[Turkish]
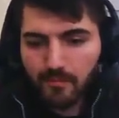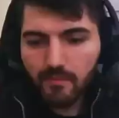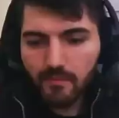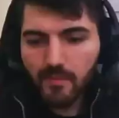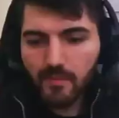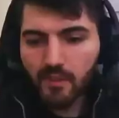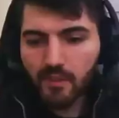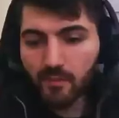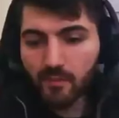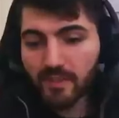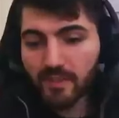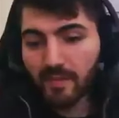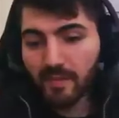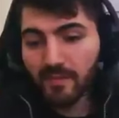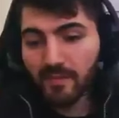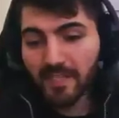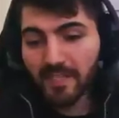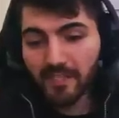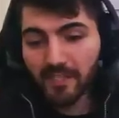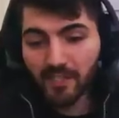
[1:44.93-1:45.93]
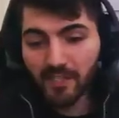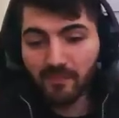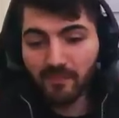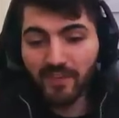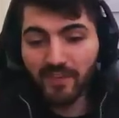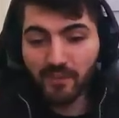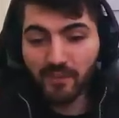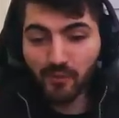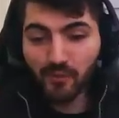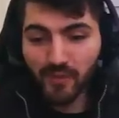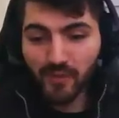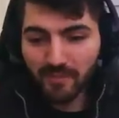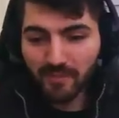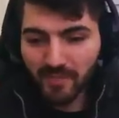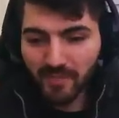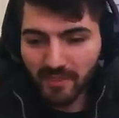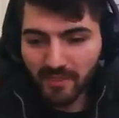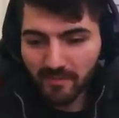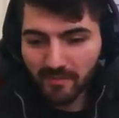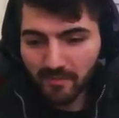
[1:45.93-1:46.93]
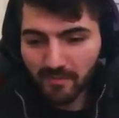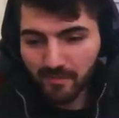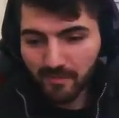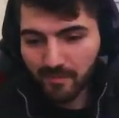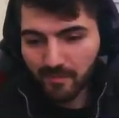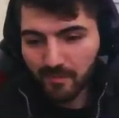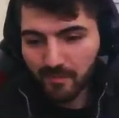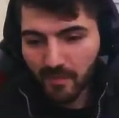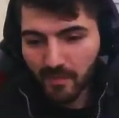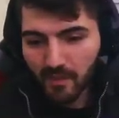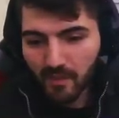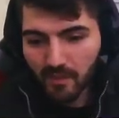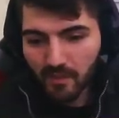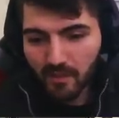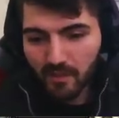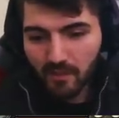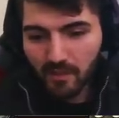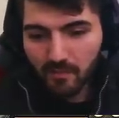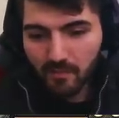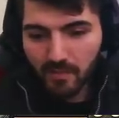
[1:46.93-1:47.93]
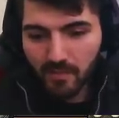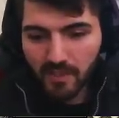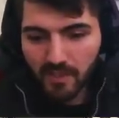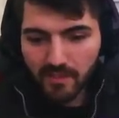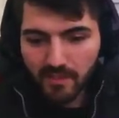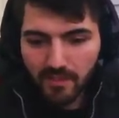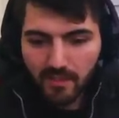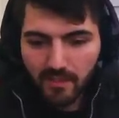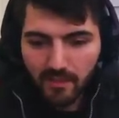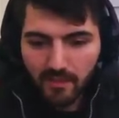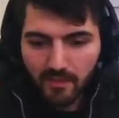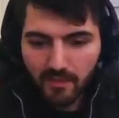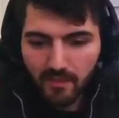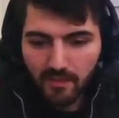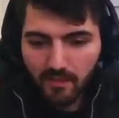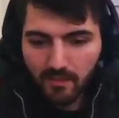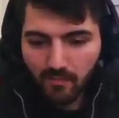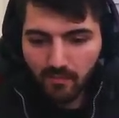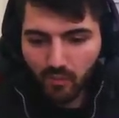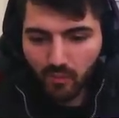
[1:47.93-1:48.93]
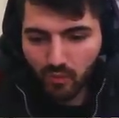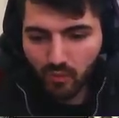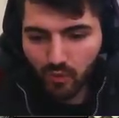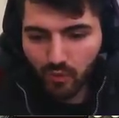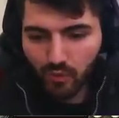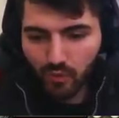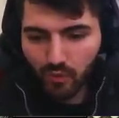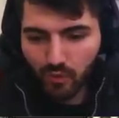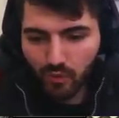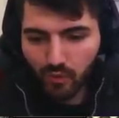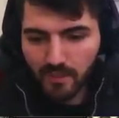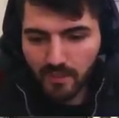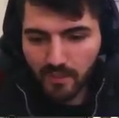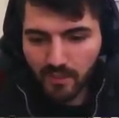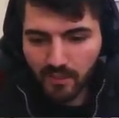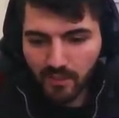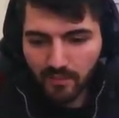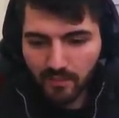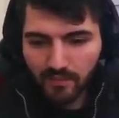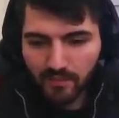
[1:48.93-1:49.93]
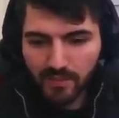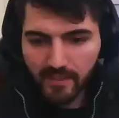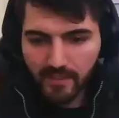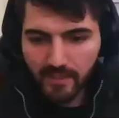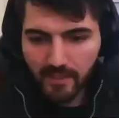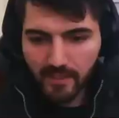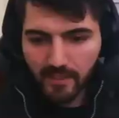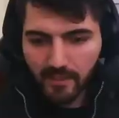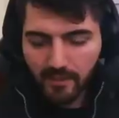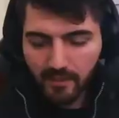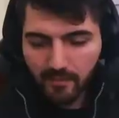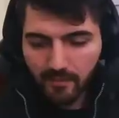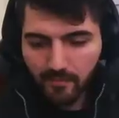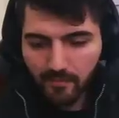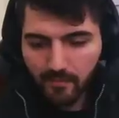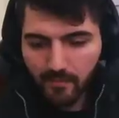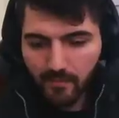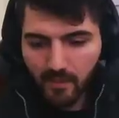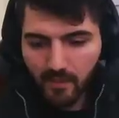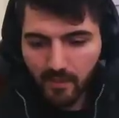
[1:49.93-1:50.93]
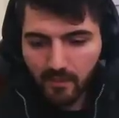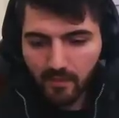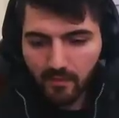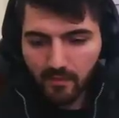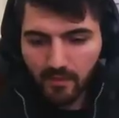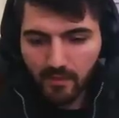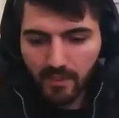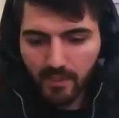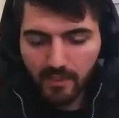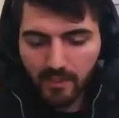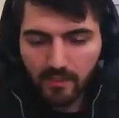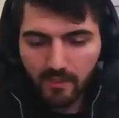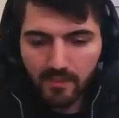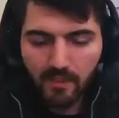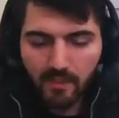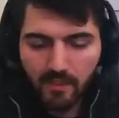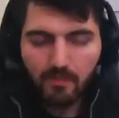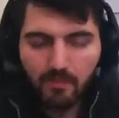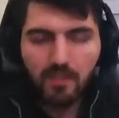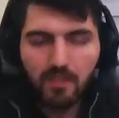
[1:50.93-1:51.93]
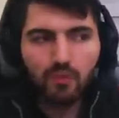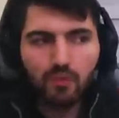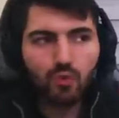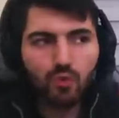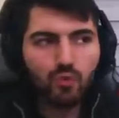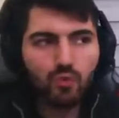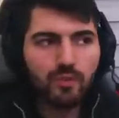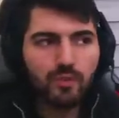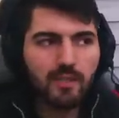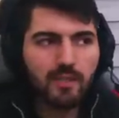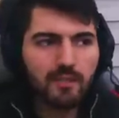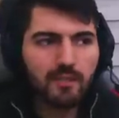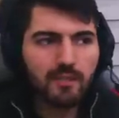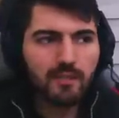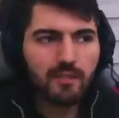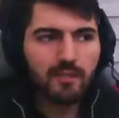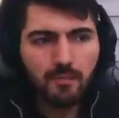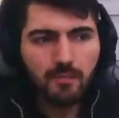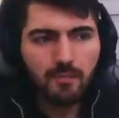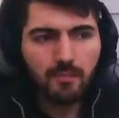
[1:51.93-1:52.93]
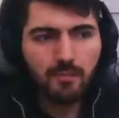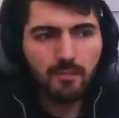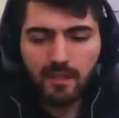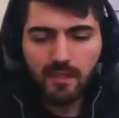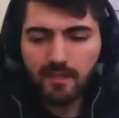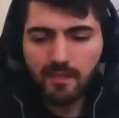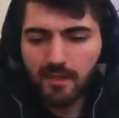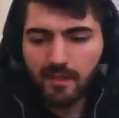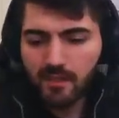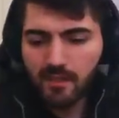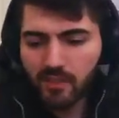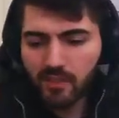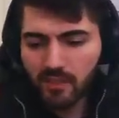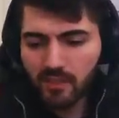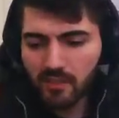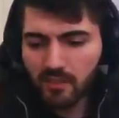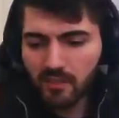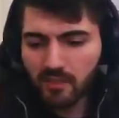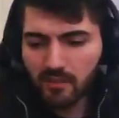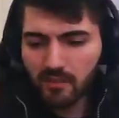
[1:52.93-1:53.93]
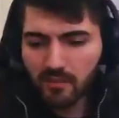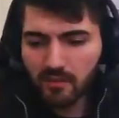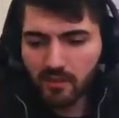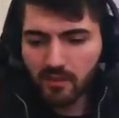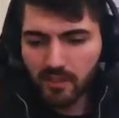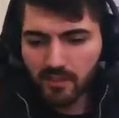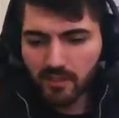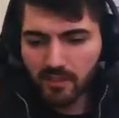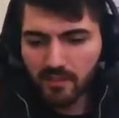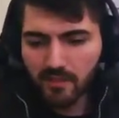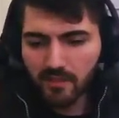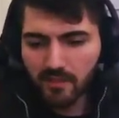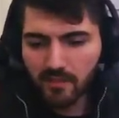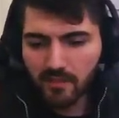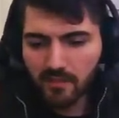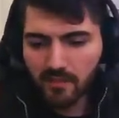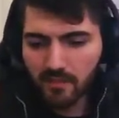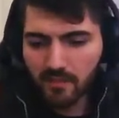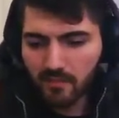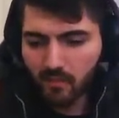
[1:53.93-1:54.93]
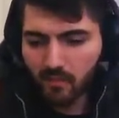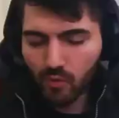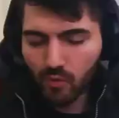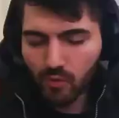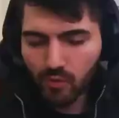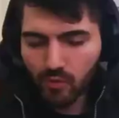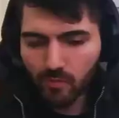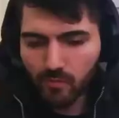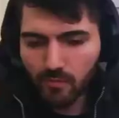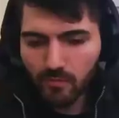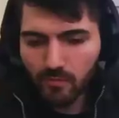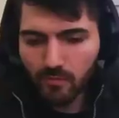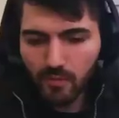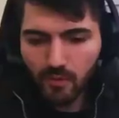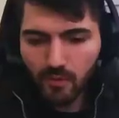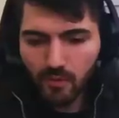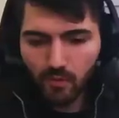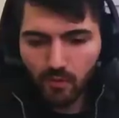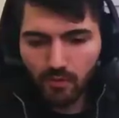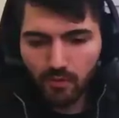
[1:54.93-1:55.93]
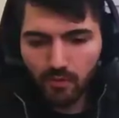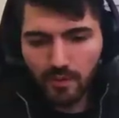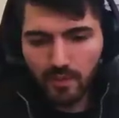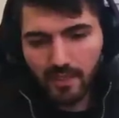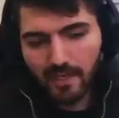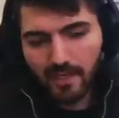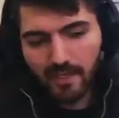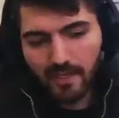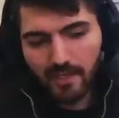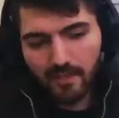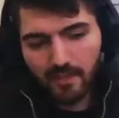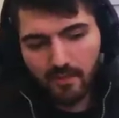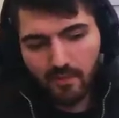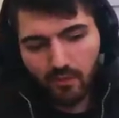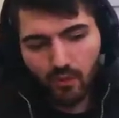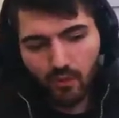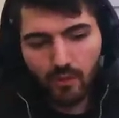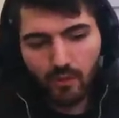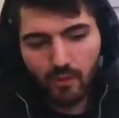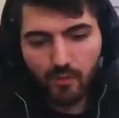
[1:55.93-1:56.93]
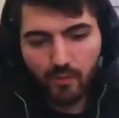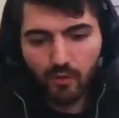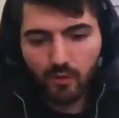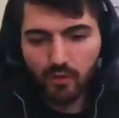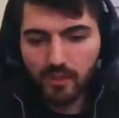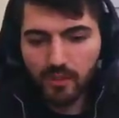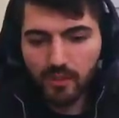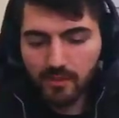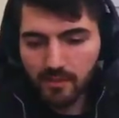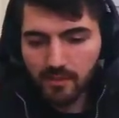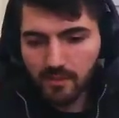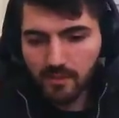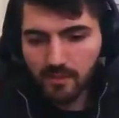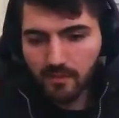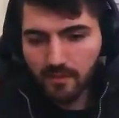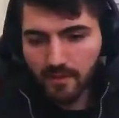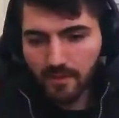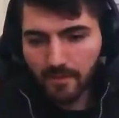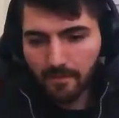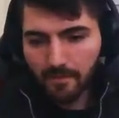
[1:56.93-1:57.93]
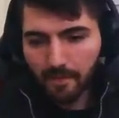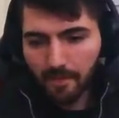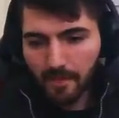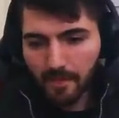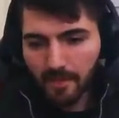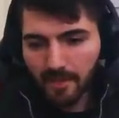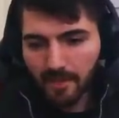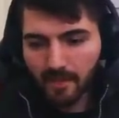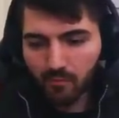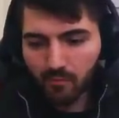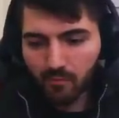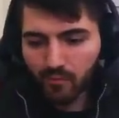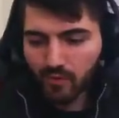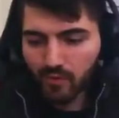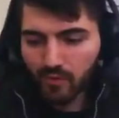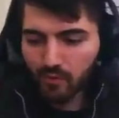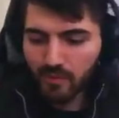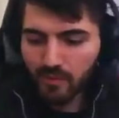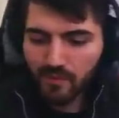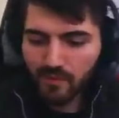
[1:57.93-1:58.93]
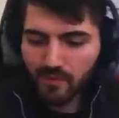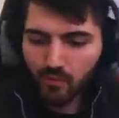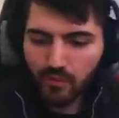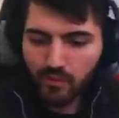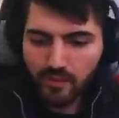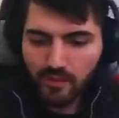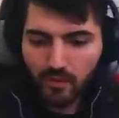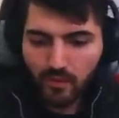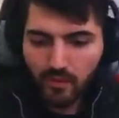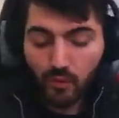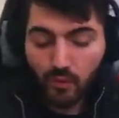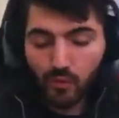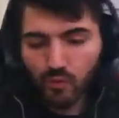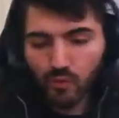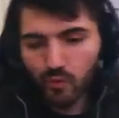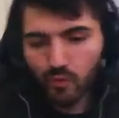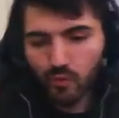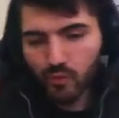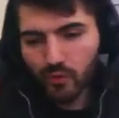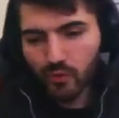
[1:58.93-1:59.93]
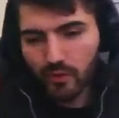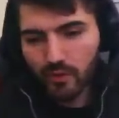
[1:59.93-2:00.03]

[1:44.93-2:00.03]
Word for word: Şimdi itemlere geçelim fazla uzatmadan. Bilezik bu duruyor arkadaşlar VS'lik. Yani itemlerin çoğunu sattım. Hatta Ninja'nın şeyini de e, bozdum. Onu da ilerleyen dönemde göreceksiniz. Yani bu videonun biraz ortasında görürsünüz.